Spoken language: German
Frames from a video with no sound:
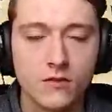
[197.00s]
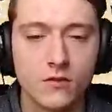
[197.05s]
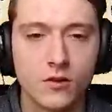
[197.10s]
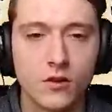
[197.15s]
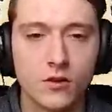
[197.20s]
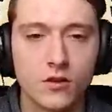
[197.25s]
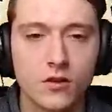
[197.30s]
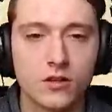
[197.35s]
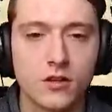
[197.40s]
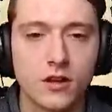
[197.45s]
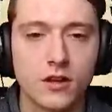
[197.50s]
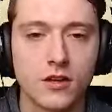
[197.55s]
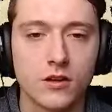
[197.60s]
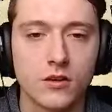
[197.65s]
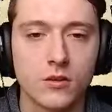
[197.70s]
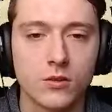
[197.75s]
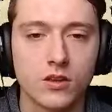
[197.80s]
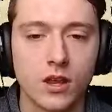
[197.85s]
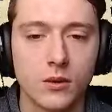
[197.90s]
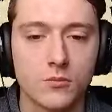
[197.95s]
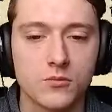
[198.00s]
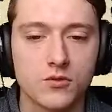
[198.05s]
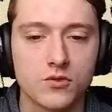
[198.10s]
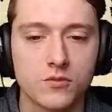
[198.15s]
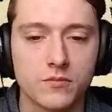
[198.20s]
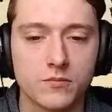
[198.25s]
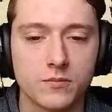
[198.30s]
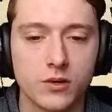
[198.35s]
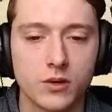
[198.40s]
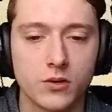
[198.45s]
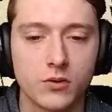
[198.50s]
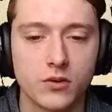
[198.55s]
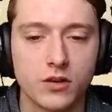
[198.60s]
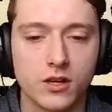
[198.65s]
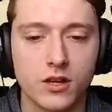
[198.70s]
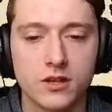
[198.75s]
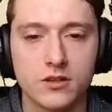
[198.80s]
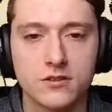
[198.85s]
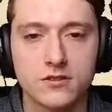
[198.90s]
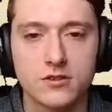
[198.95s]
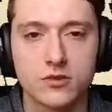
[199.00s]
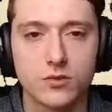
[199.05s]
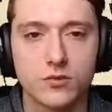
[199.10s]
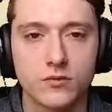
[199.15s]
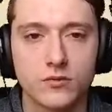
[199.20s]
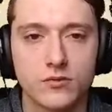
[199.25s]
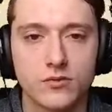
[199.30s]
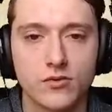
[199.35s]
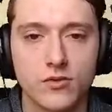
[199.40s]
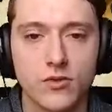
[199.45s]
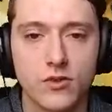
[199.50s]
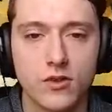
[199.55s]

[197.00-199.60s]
Könnten die Ecken auch Treppenstufen bauen? Nee, das sieht doof aus.